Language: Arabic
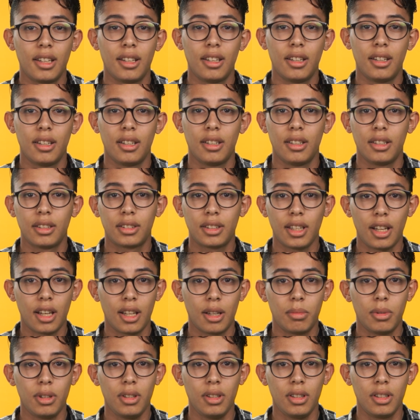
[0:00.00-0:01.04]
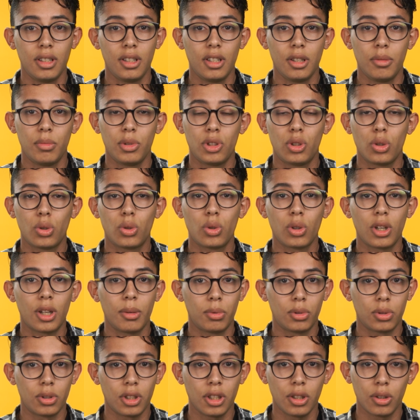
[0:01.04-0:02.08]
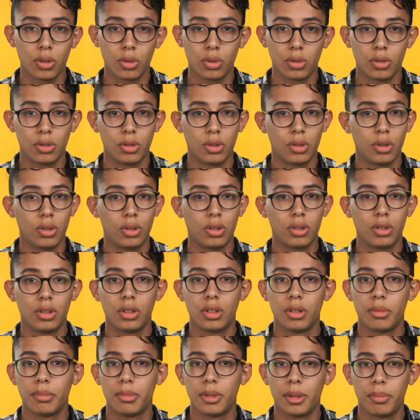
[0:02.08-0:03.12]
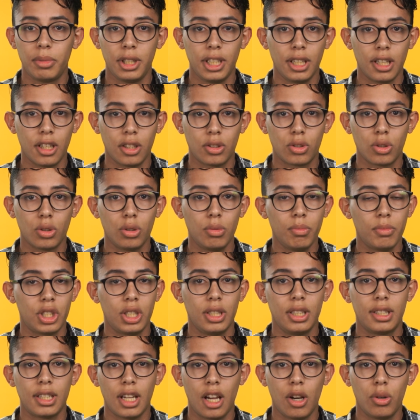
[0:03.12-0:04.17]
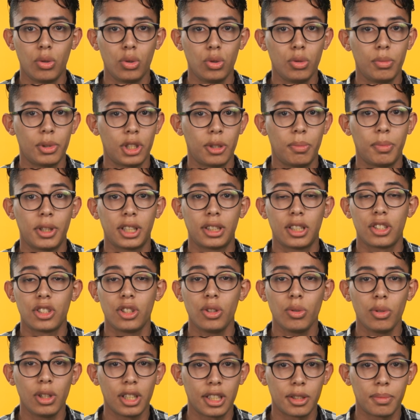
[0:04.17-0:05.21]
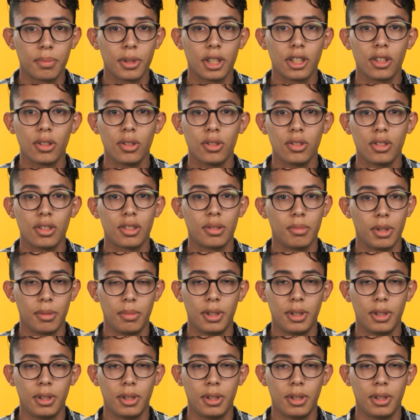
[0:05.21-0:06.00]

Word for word: الطلبه باش يكولابوريو أه، ما بيناتهم باش يتعاونوا باش يبارطاجيو ليكسبيريونس ما